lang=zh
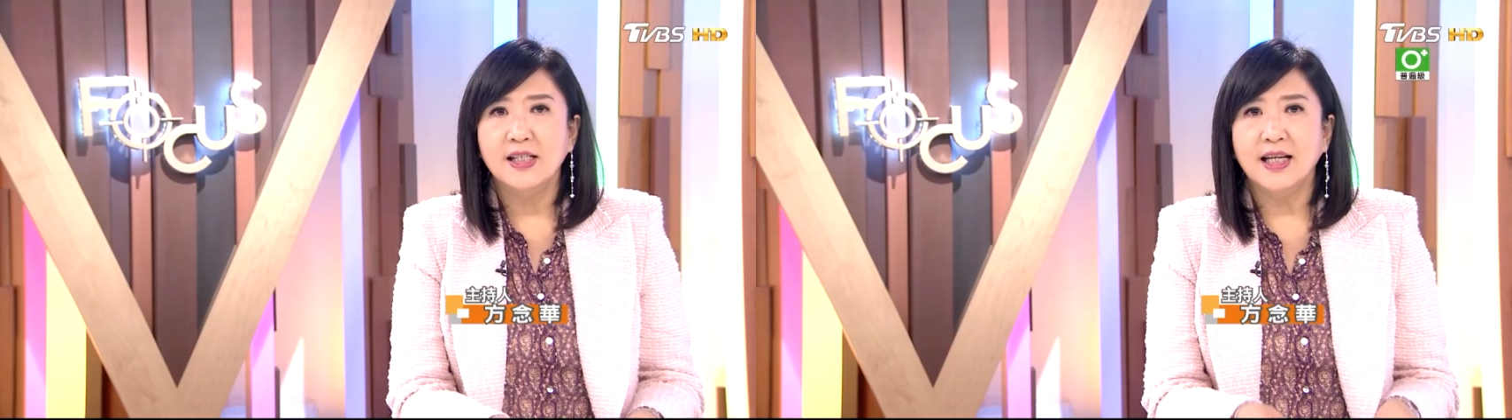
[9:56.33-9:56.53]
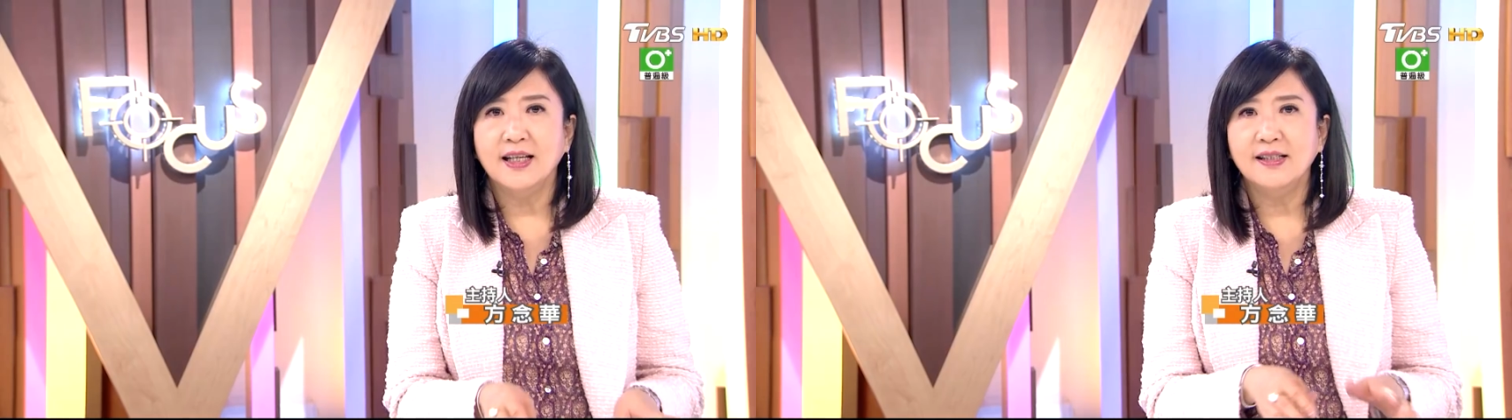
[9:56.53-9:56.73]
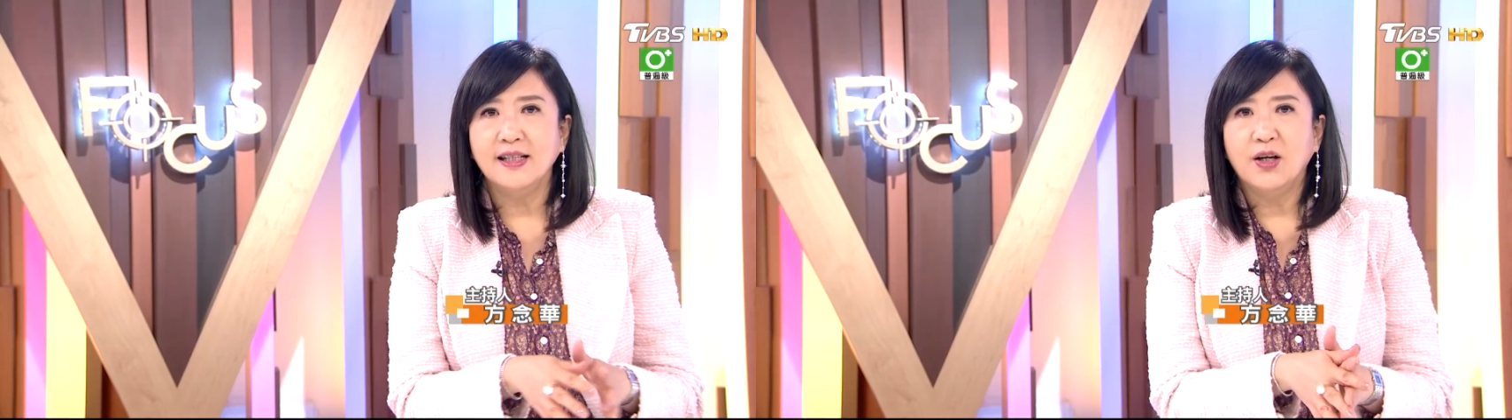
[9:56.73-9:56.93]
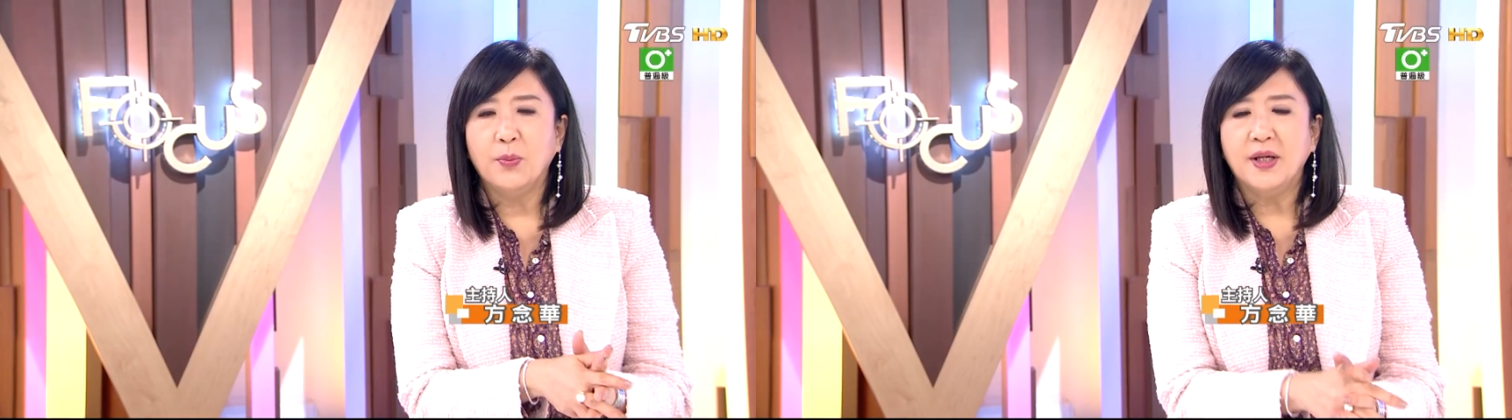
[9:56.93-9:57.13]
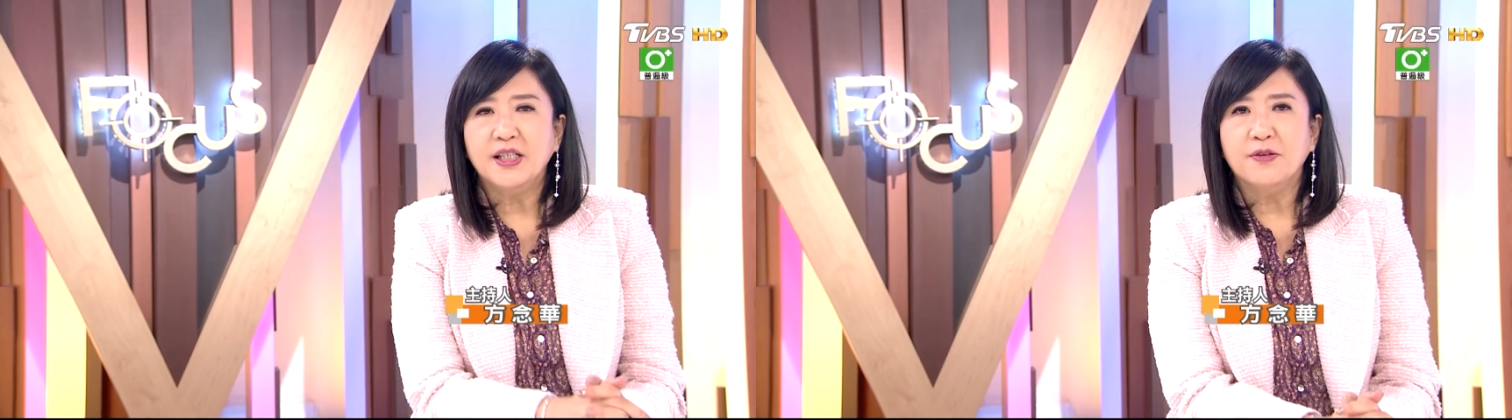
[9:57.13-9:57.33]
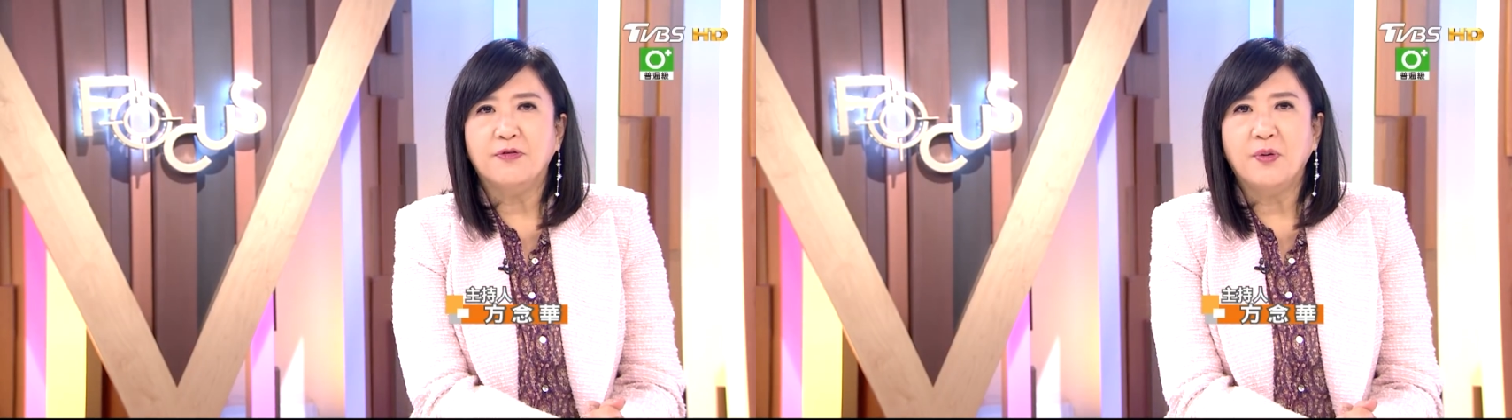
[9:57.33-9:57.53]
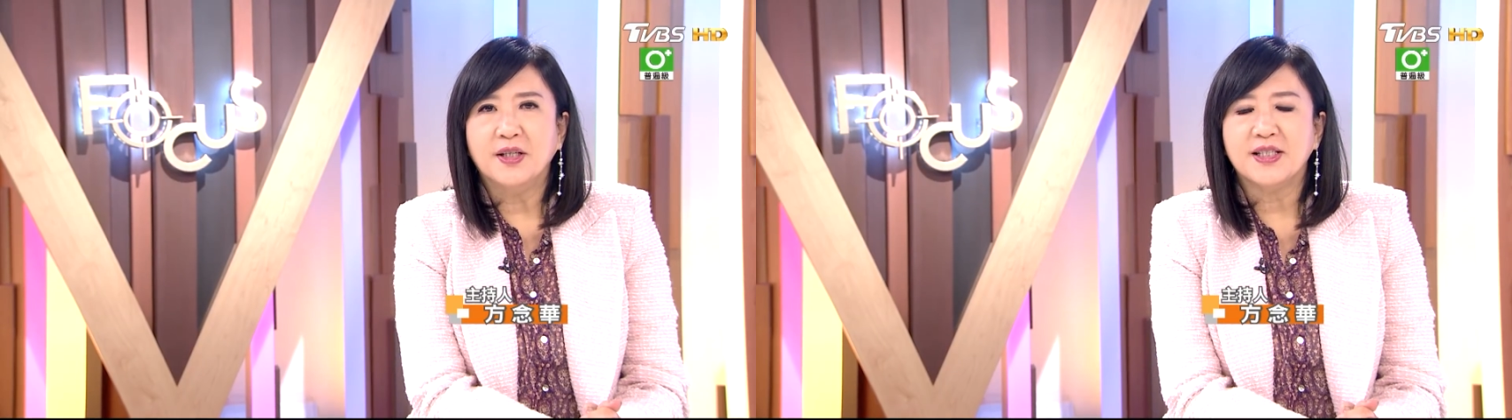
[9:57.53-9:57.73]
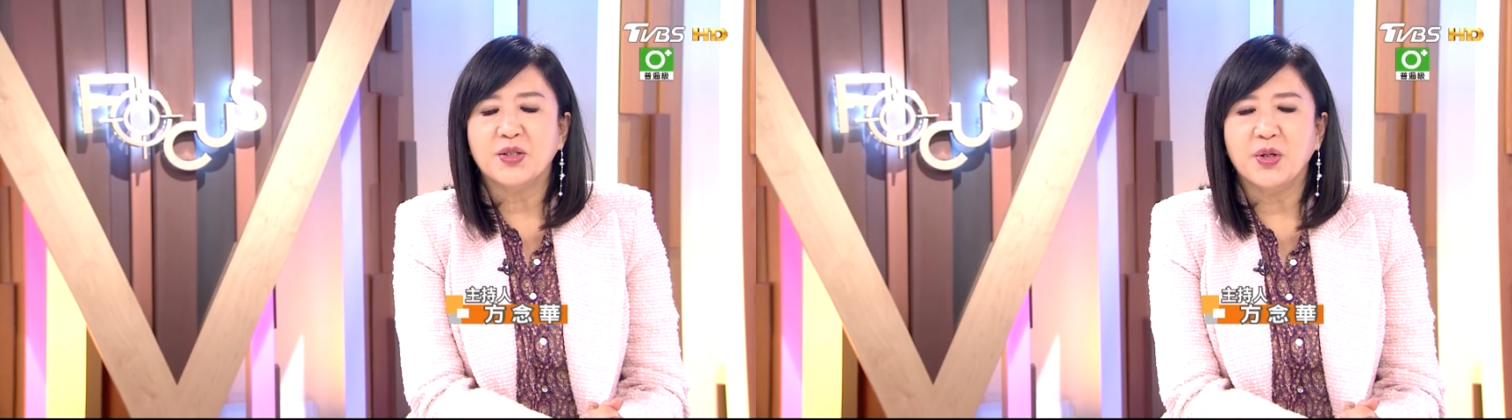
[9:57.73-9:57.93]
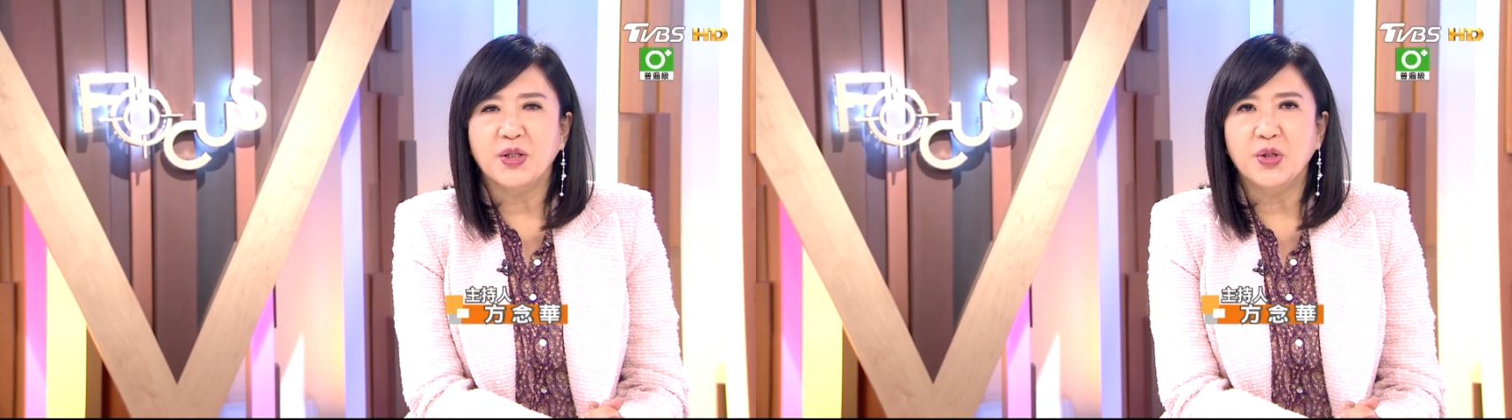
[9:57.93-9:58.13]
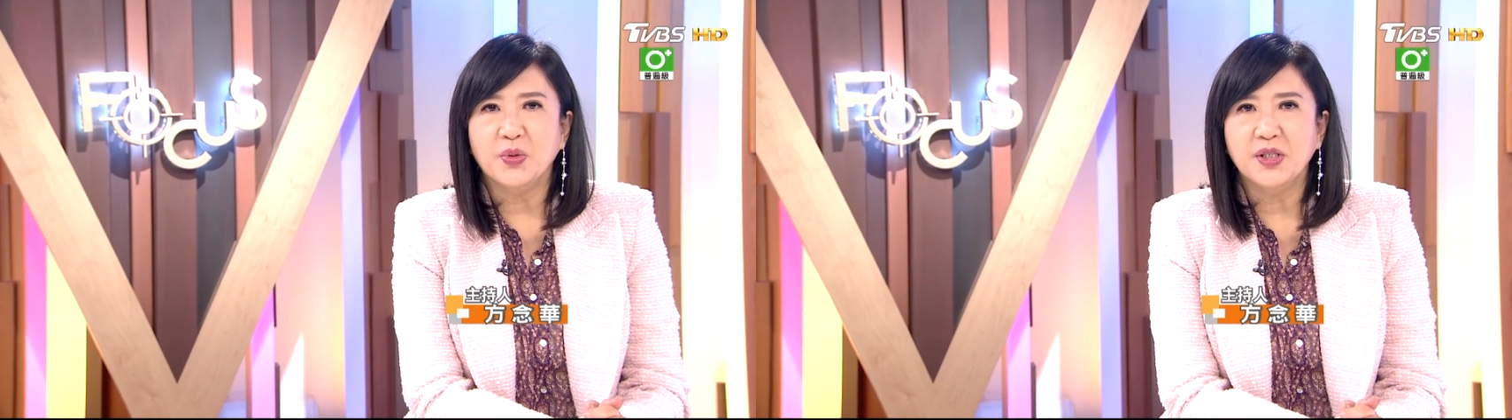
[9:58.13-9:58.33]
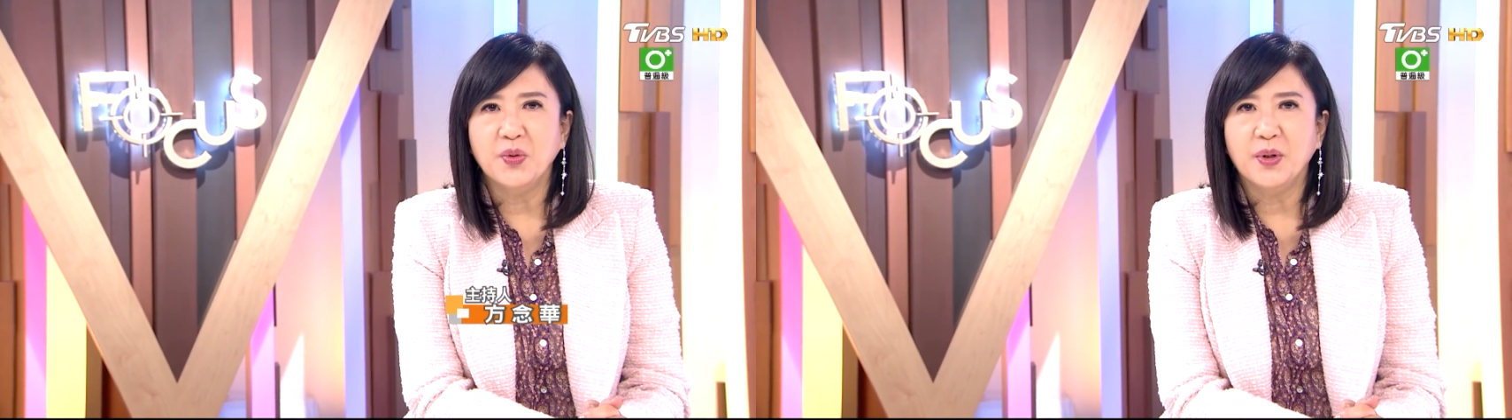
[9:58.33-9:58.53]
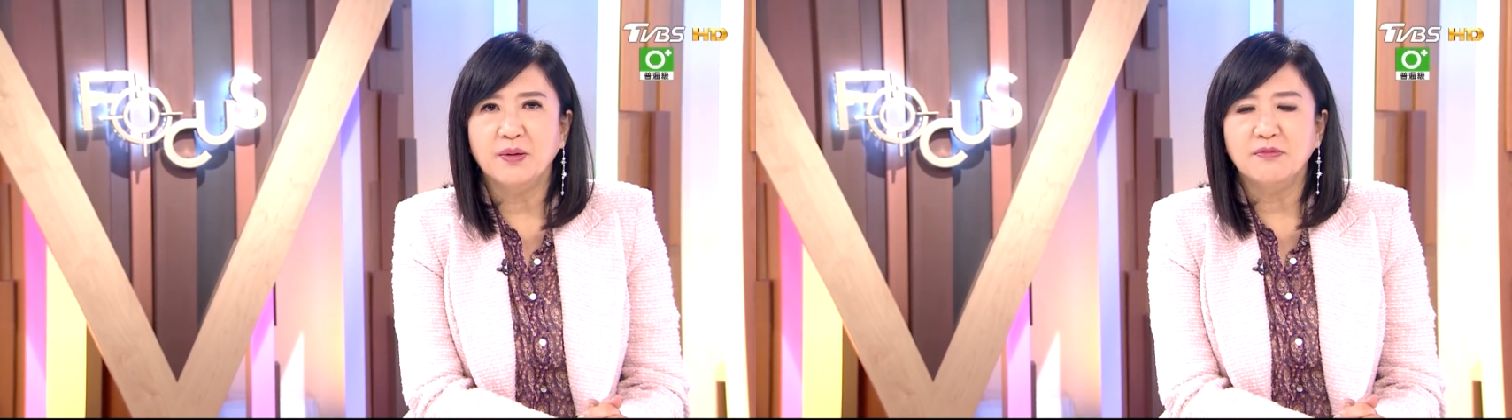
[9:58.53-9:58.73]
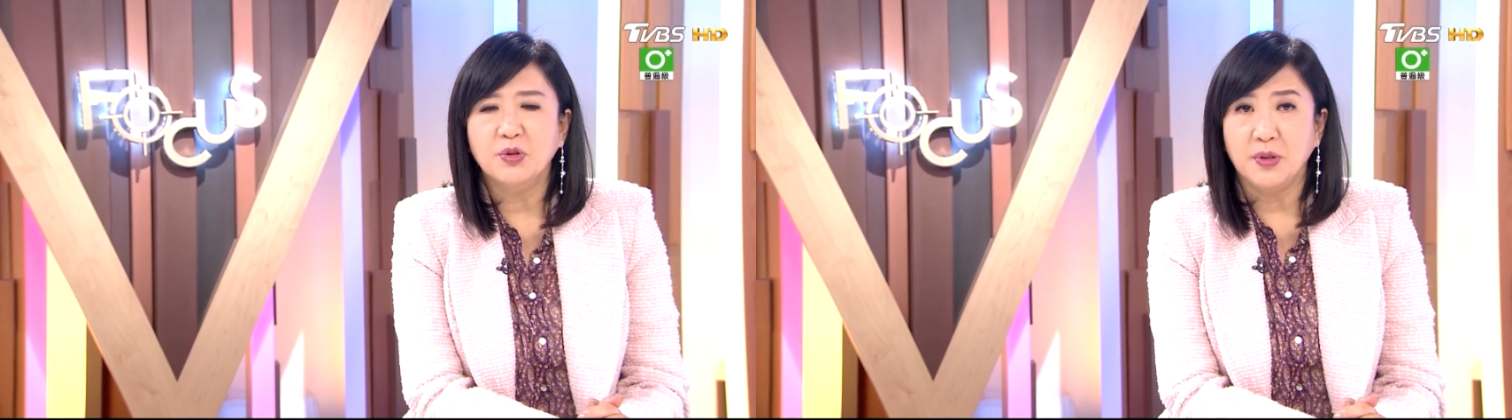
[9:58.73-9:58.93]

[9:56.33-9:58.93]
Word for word: 谢谢您今天跟我们一起 Focus 全球新闻，